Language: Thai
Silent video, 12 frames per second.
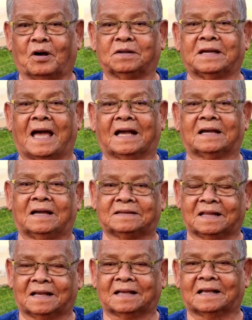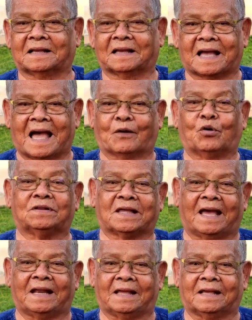พอช้างเคยฆ่าคน
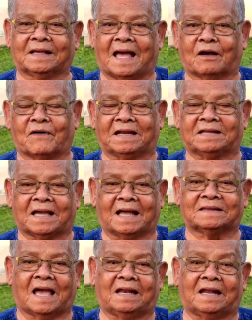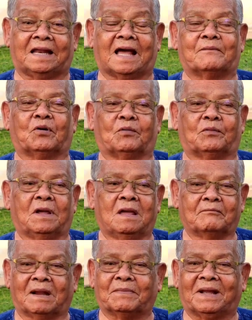ตายในฆ่าควานช้างตายในน้ำเพราะ
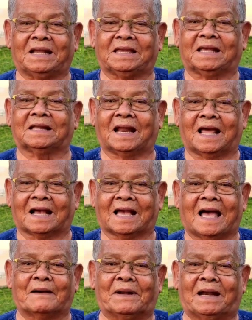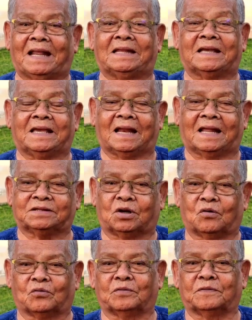มันไม่ได้เจตนาฆ่า มันเล่นอย่างนี้แหละ
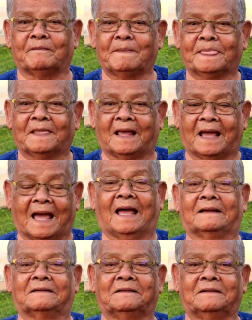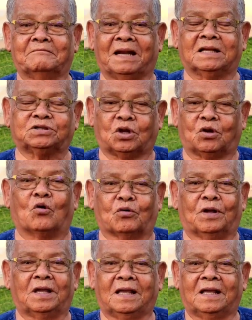สนุกน่นะมันนึกสนุก
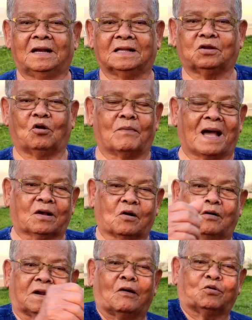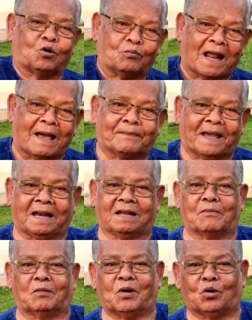หรือสุนมากอดเราจมน้ำไป
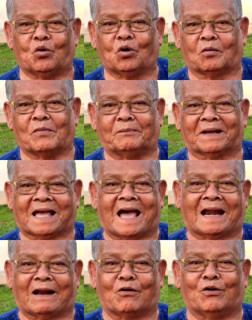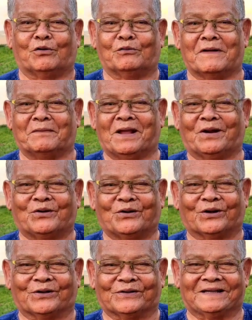เดี๋ยมันไม่รู้หรอกมันมันฆ่าเรา มันไม่
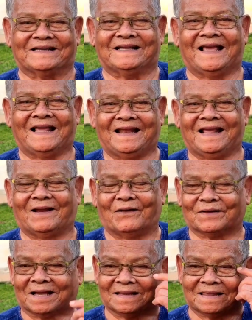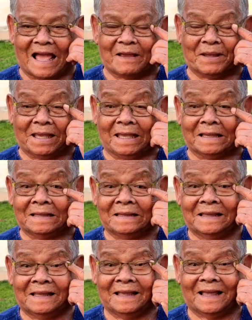รู้หรอกที่เราเกิดตายไปเอง
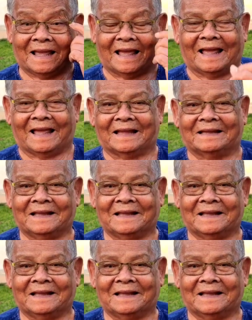อ่า